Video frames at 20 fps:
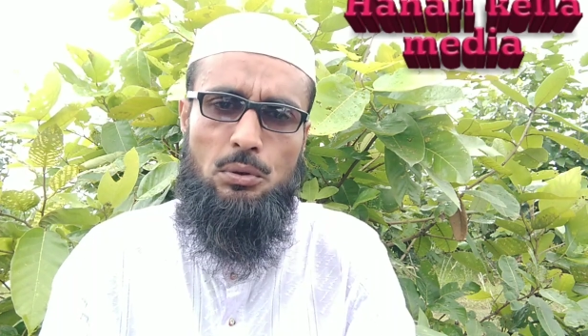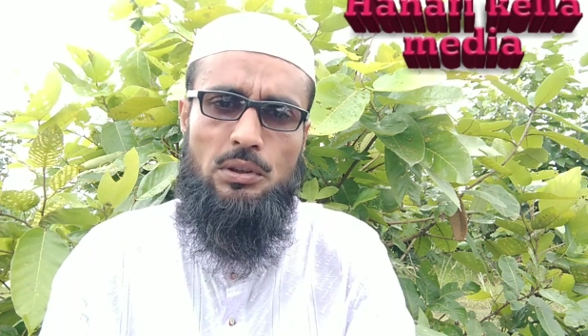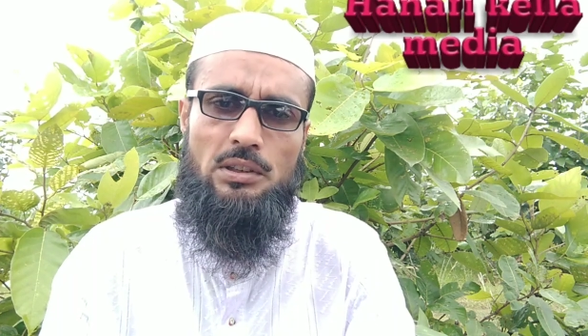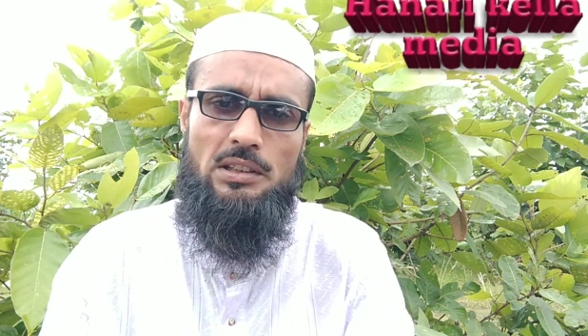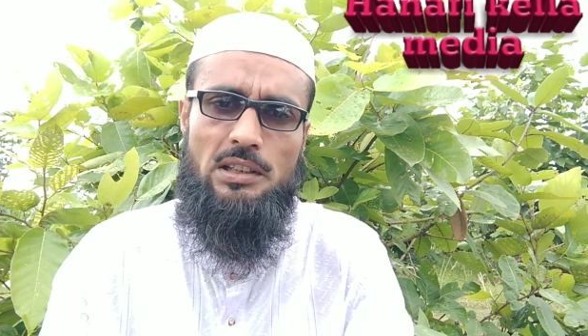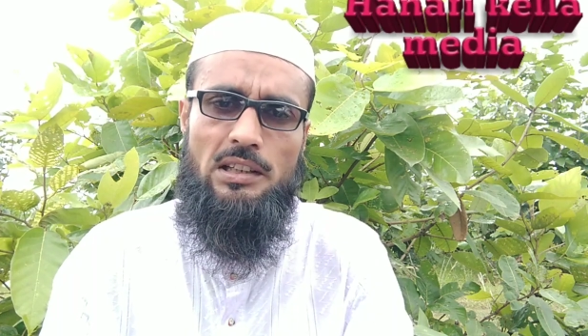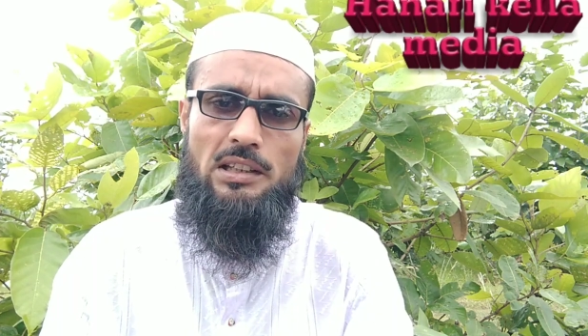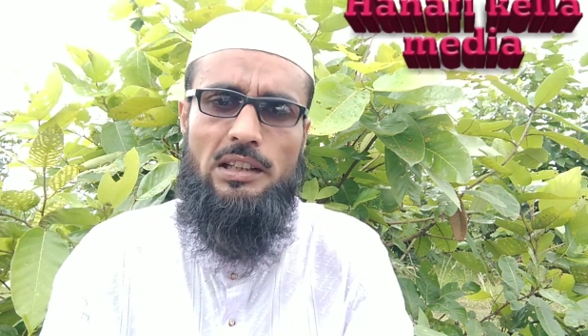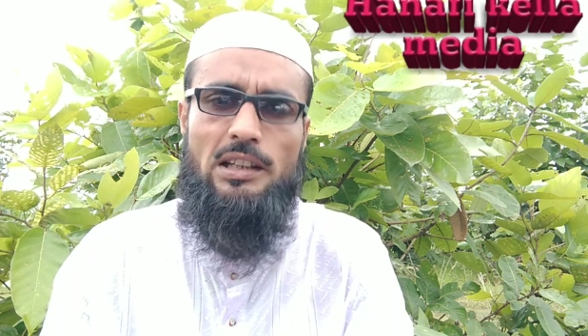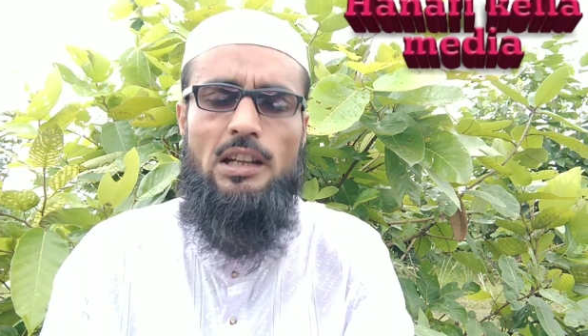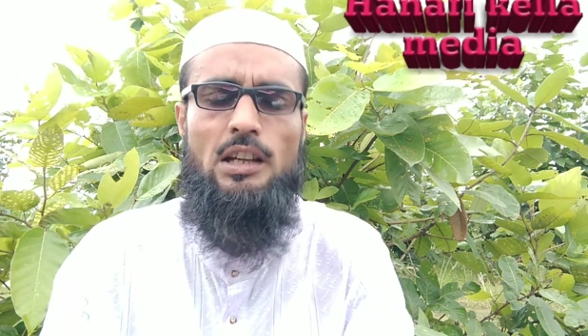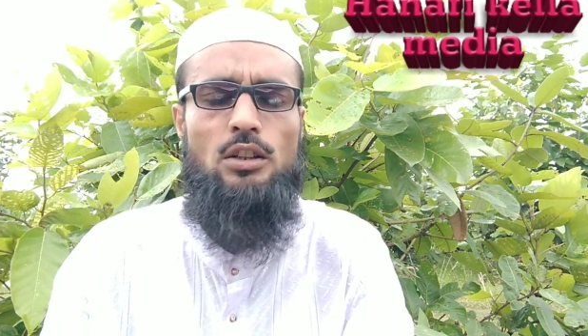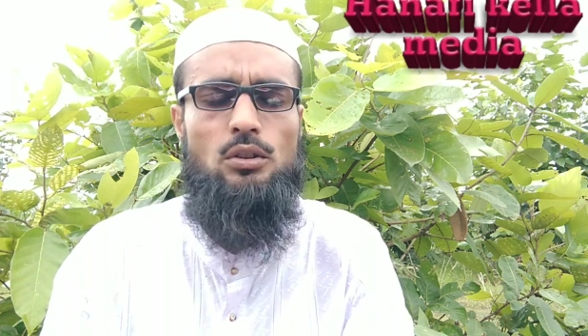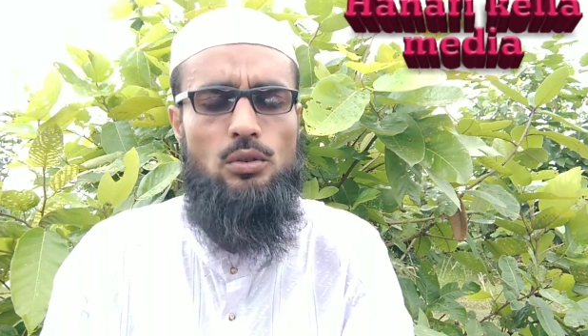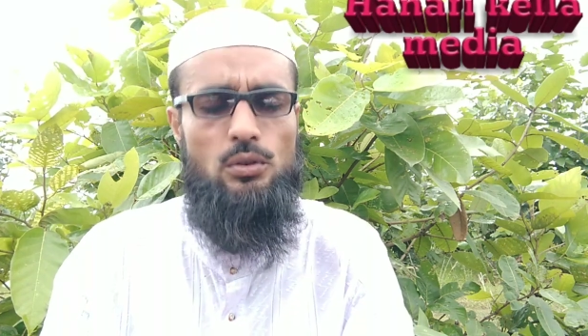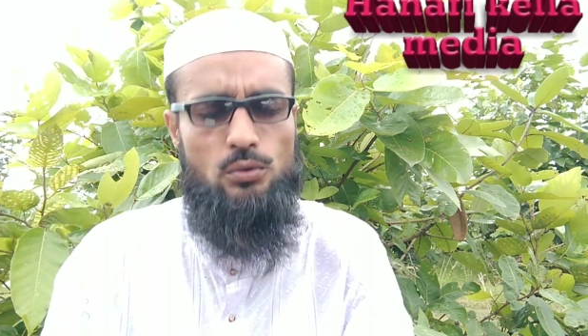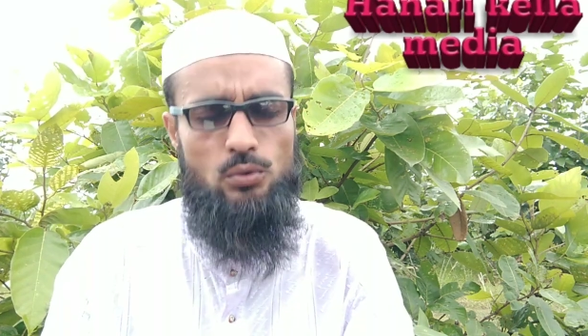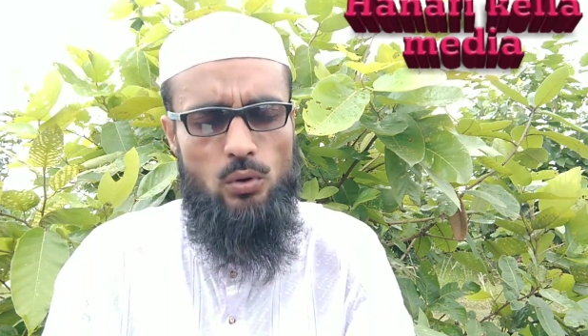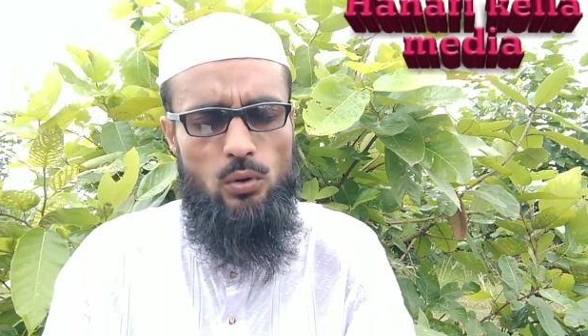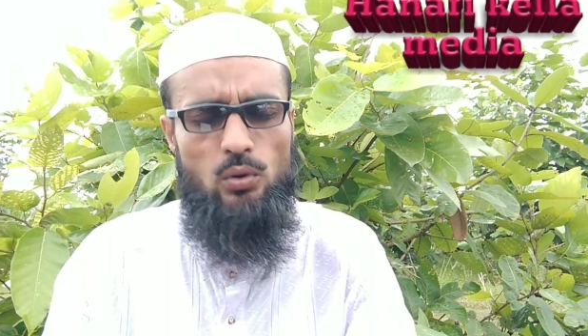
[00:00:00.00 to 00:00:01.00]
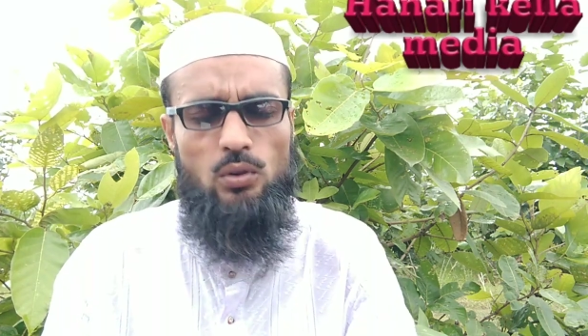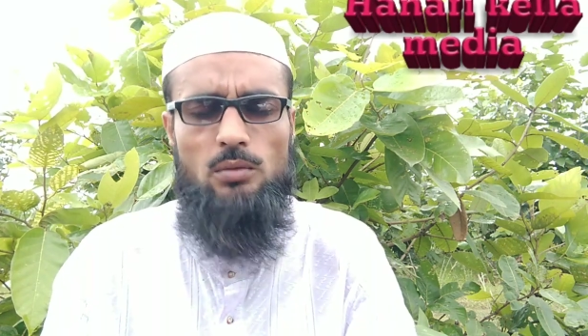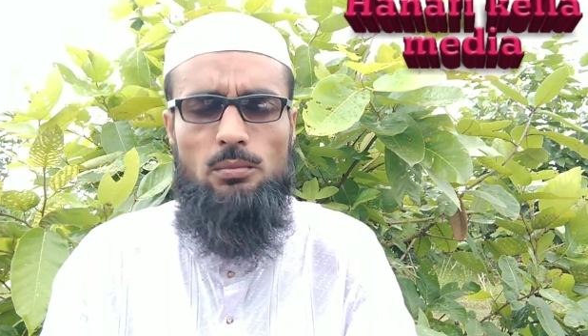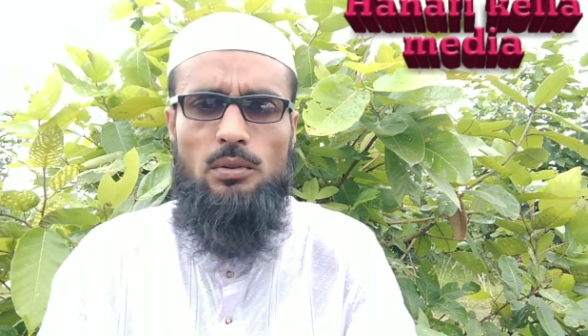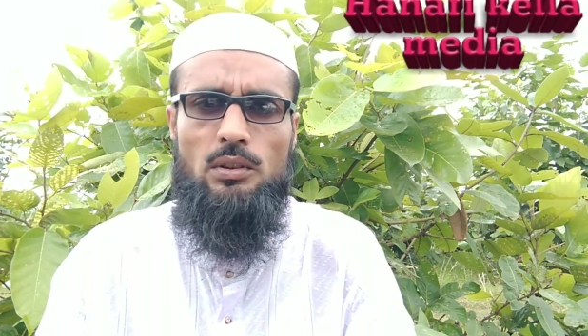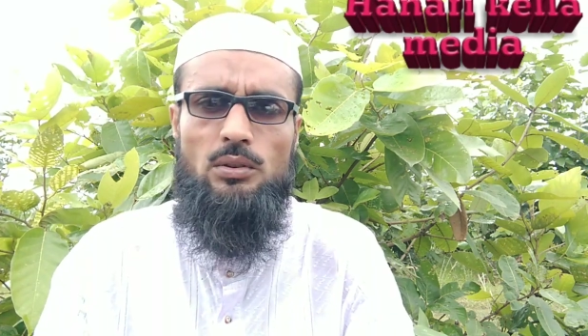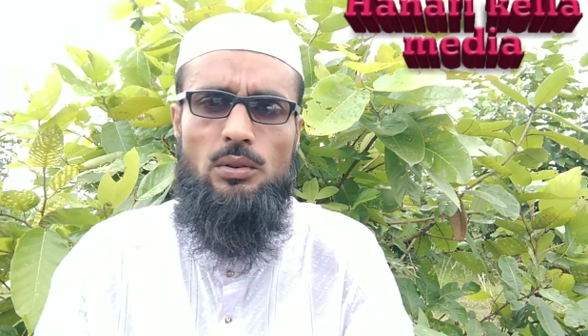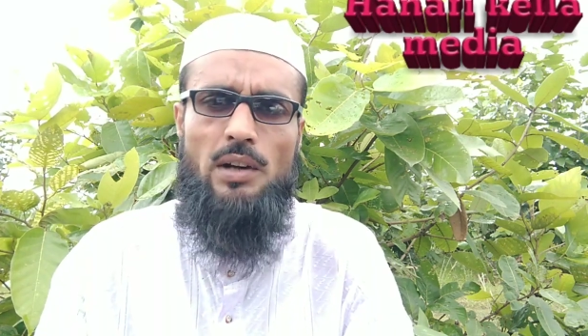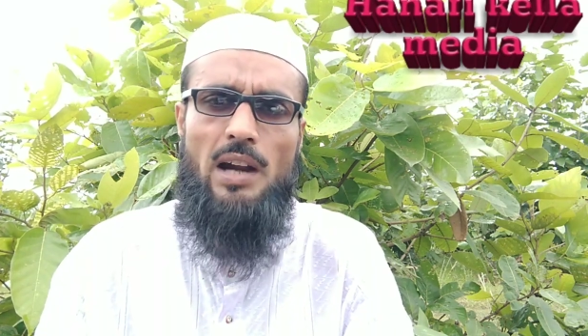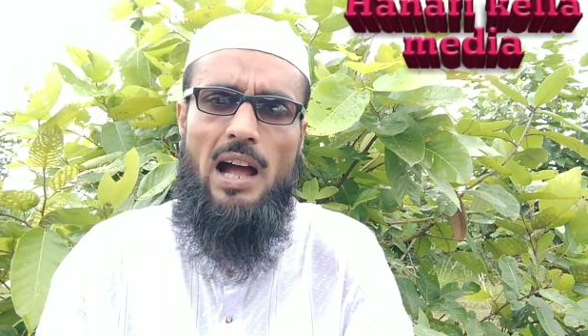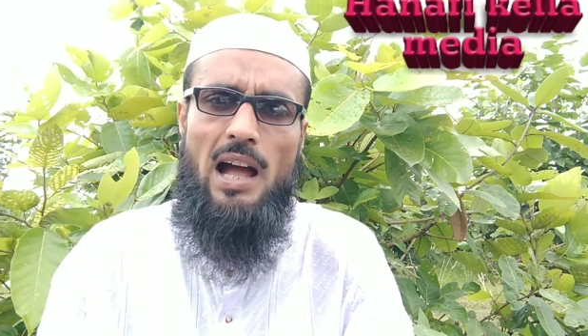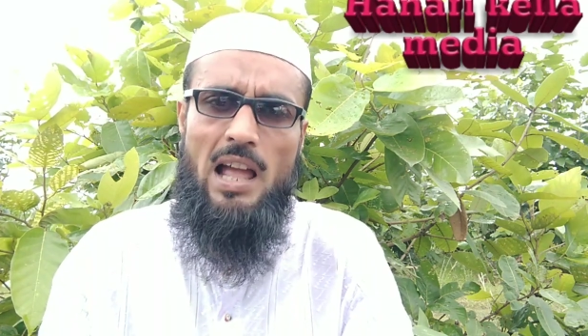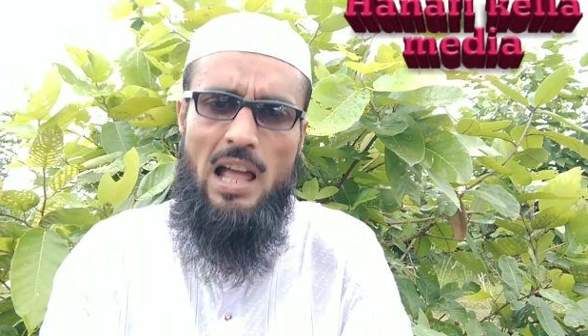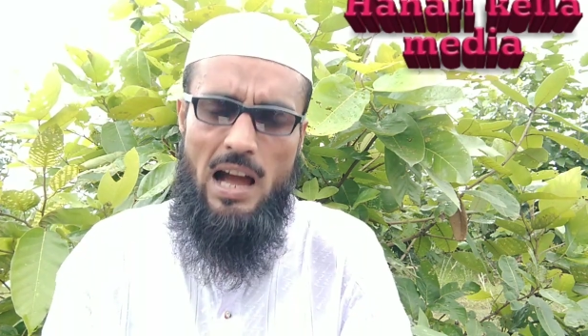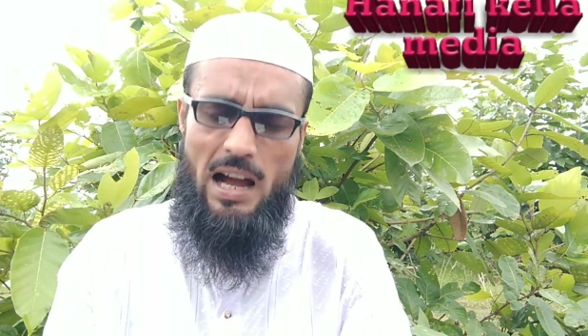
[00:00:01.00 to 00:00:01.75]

হয়ে থাকি তো চলুন বন্ধুরা